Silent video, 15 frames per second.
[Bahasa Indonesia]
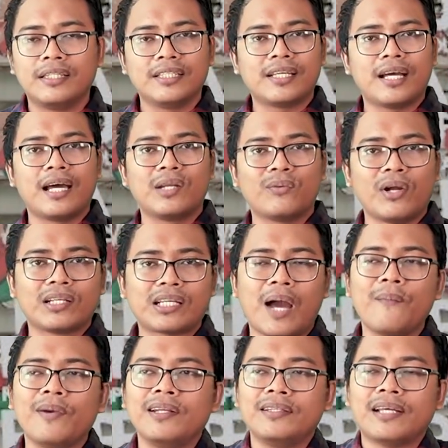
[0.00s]
ketika Ridwan
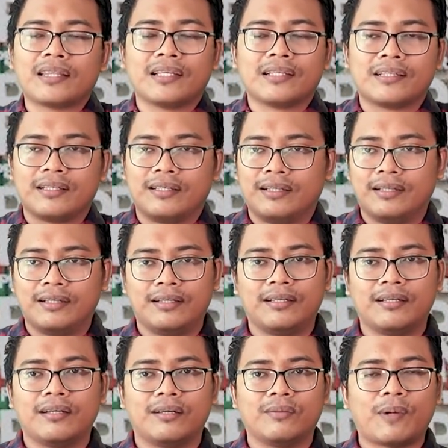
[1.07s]
Kamil datang ke
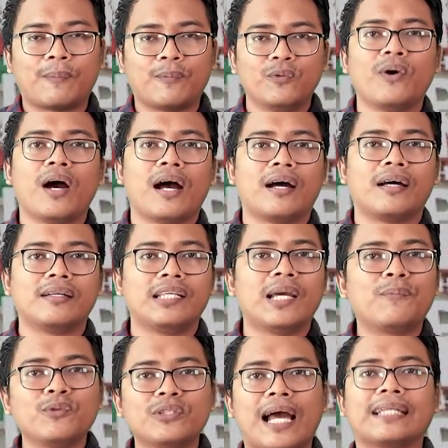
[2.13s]
Papua,
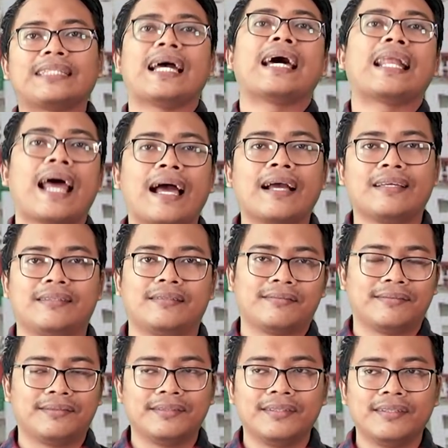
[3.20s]
dia punya acara
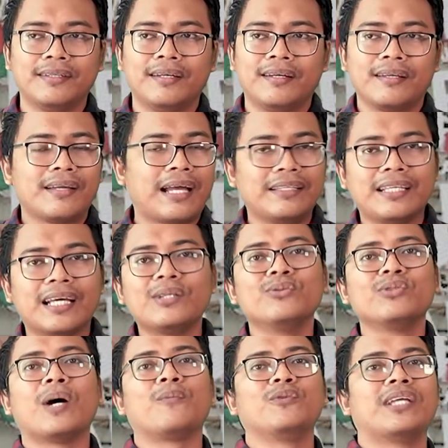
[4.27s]
gitu. Ganjar
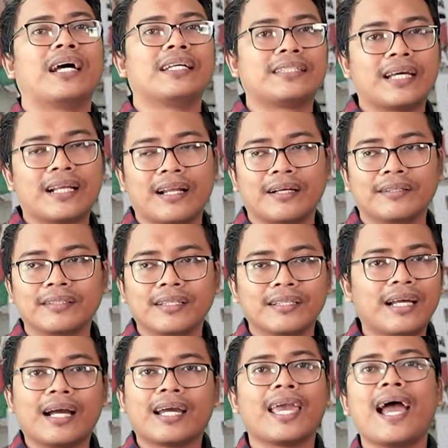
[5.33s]
juga punya acara.
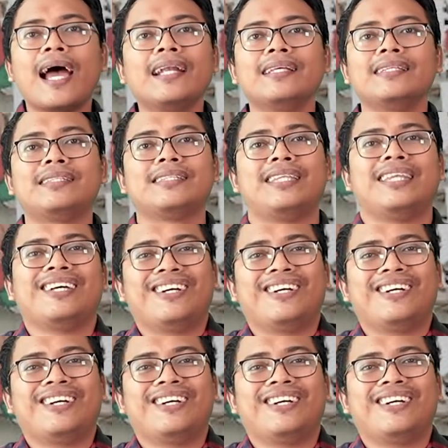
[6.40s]
Nggak kayak Anies gitu.